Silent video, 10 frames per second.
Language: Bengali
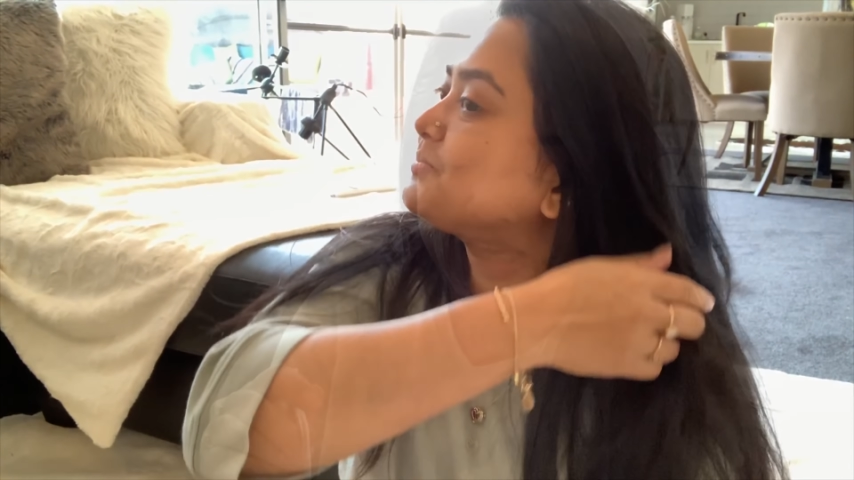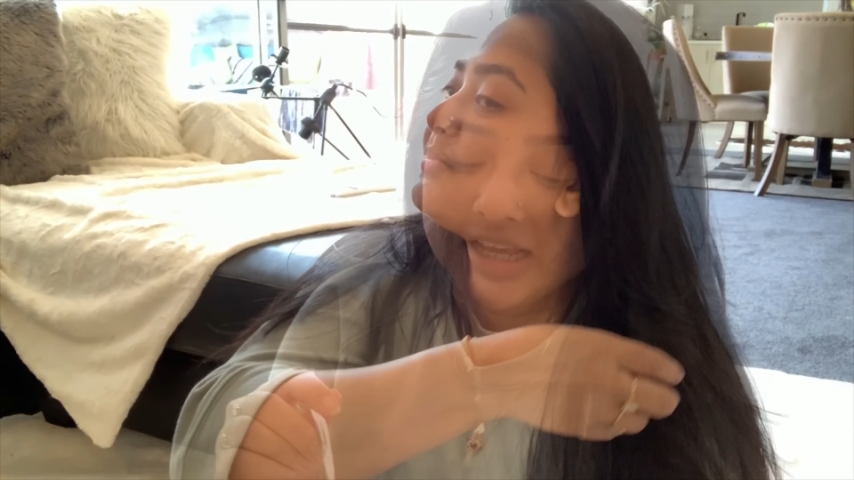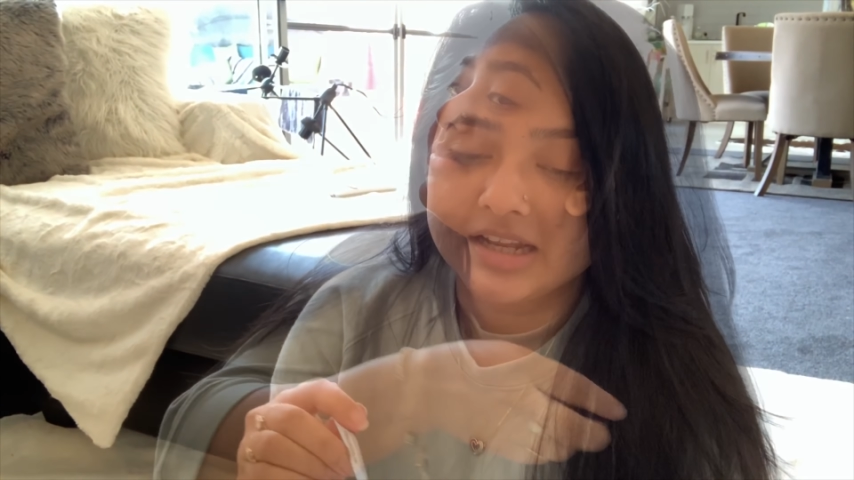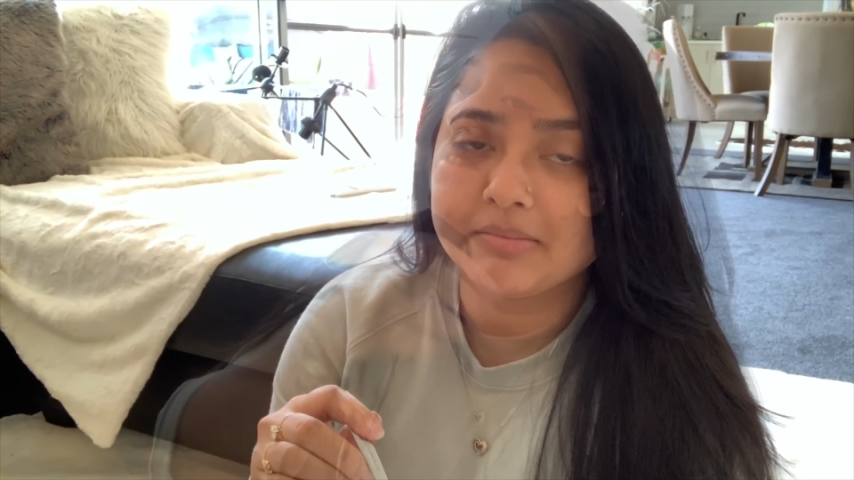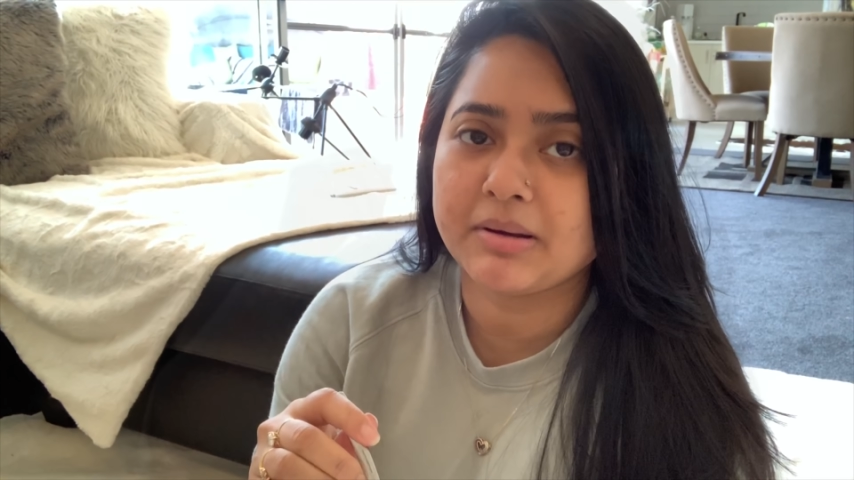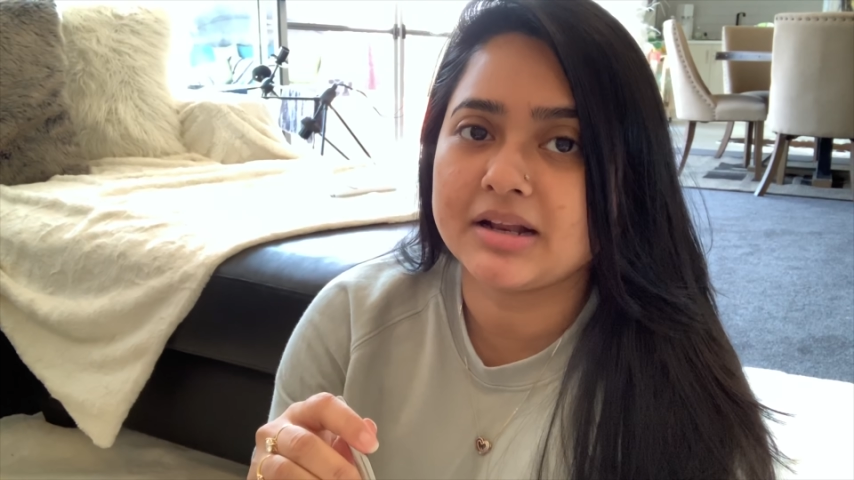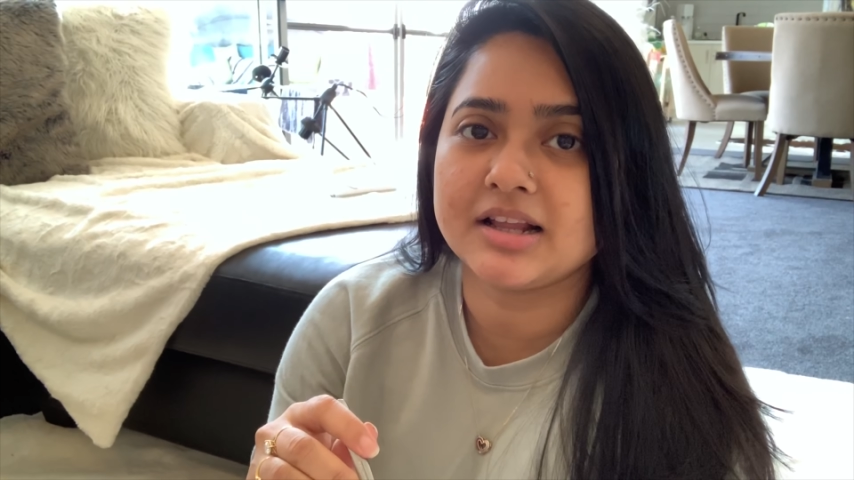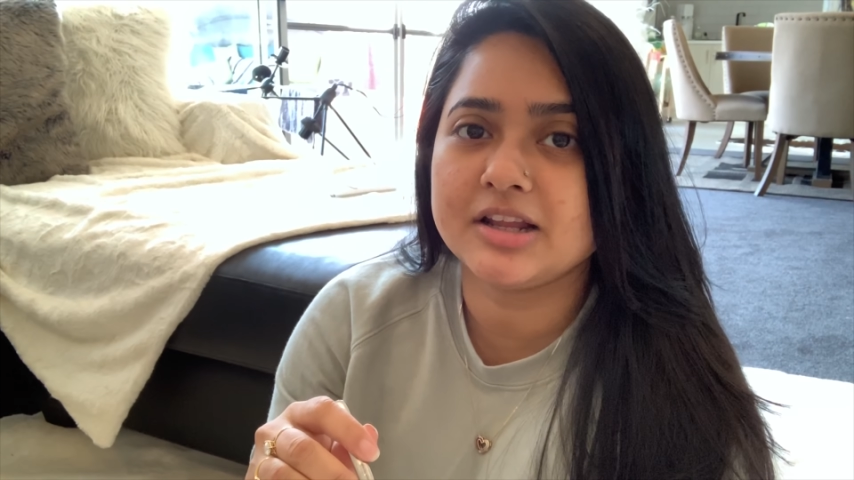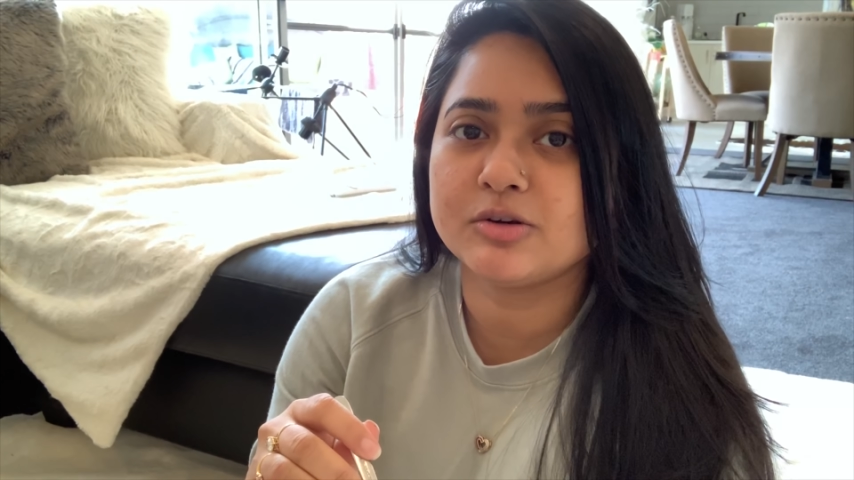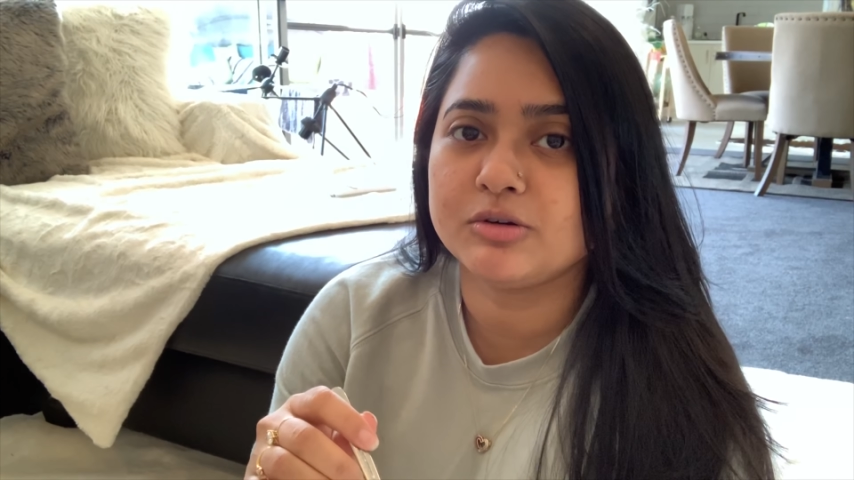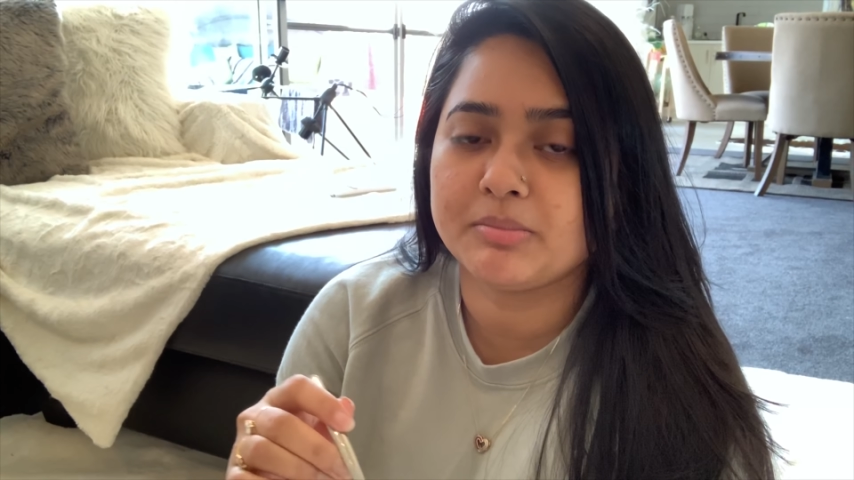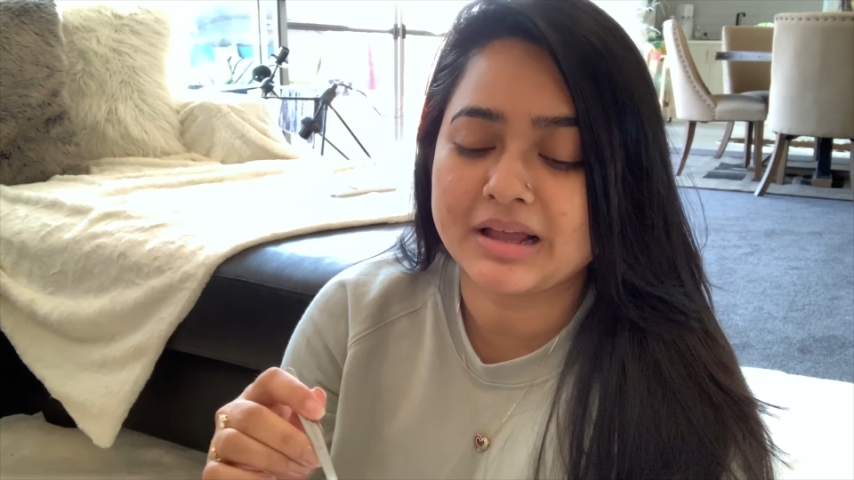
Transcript: এখানে বানালে ওই